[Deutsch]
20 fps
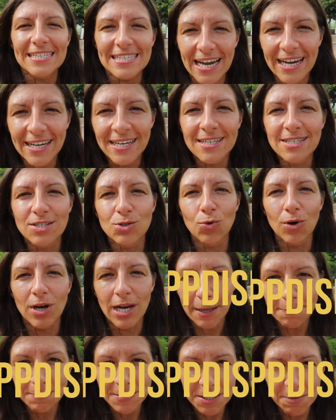Das eine ist so ein
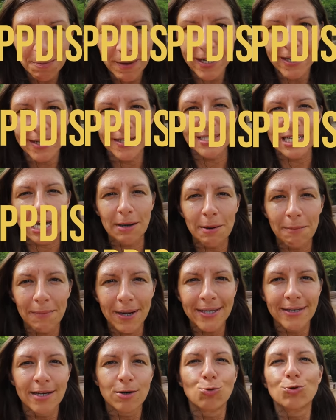Klappdisplay. Jetzt kann man
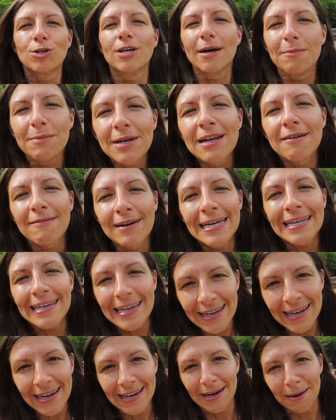meinen, ja gut, hat mittlerweile
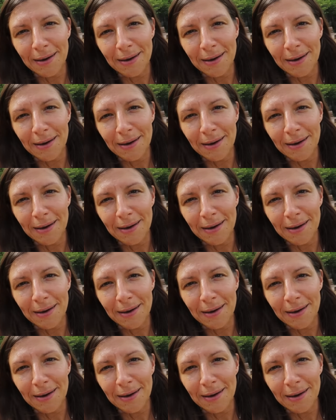jeder